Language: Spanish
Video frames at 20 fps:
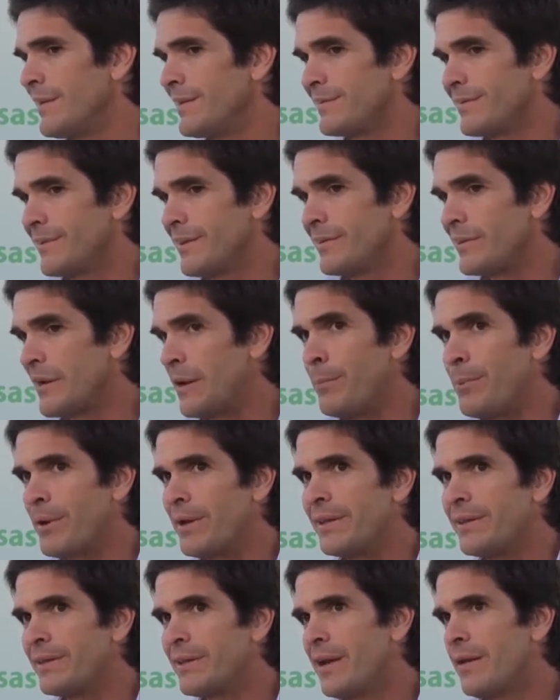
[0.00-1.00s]
es,
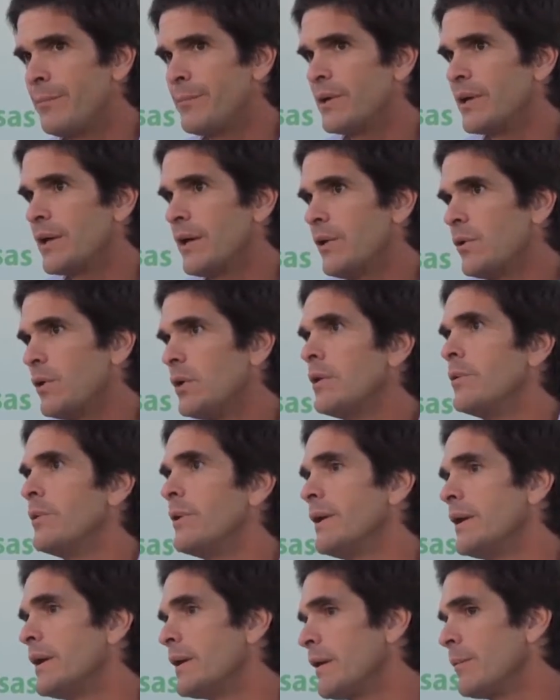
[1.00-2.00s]
transparentar el mercado, es
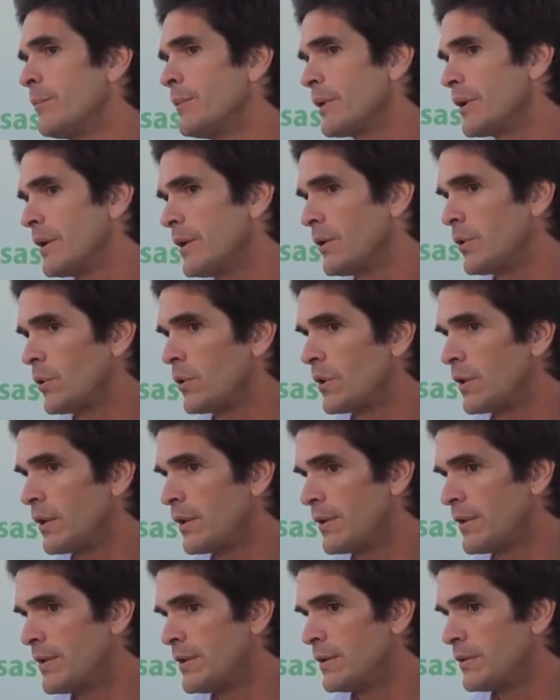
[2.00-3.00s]
liberar el mercado de,
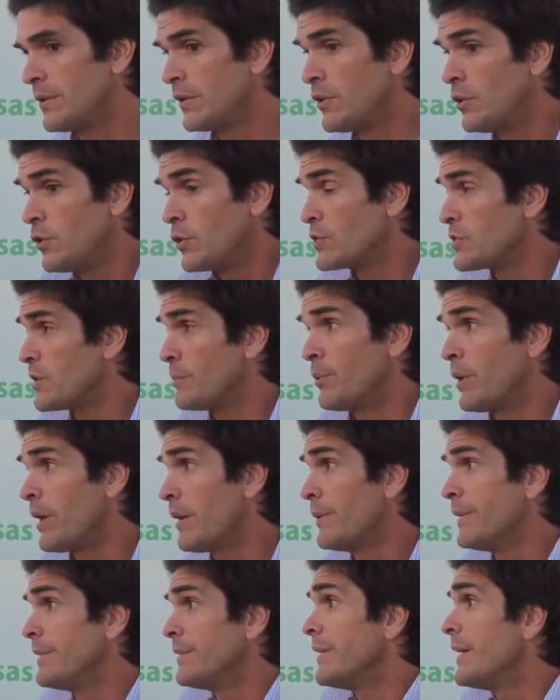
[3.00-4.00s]
trigo, que se
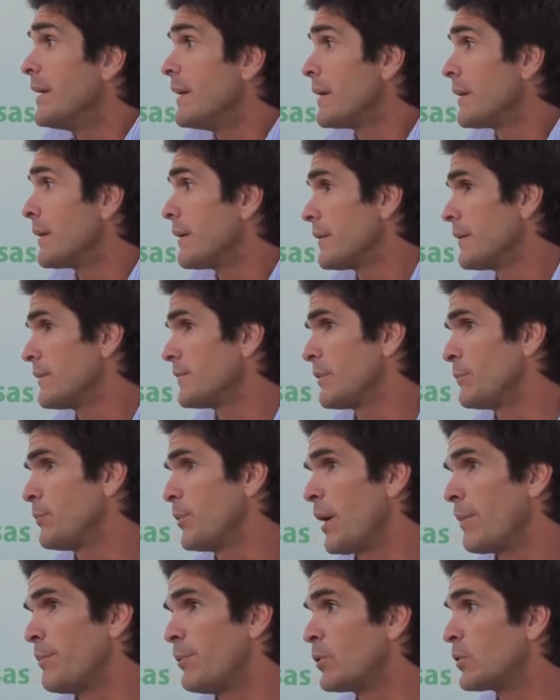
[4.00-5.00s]
pueda vender, que se
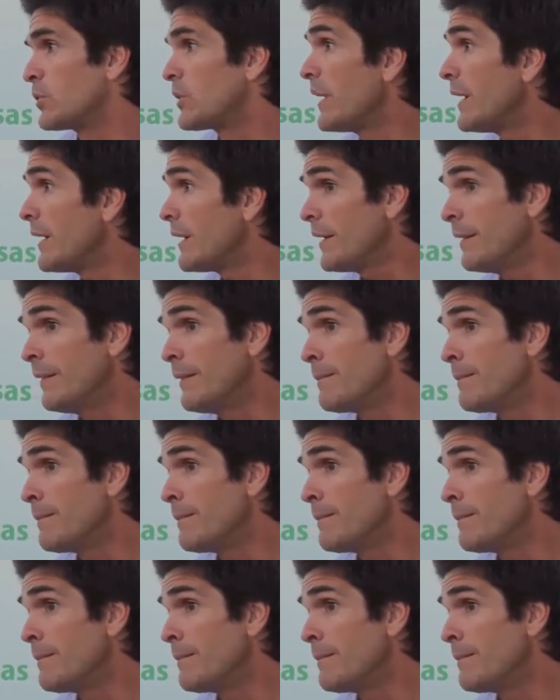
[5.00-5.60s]
pueda exportar.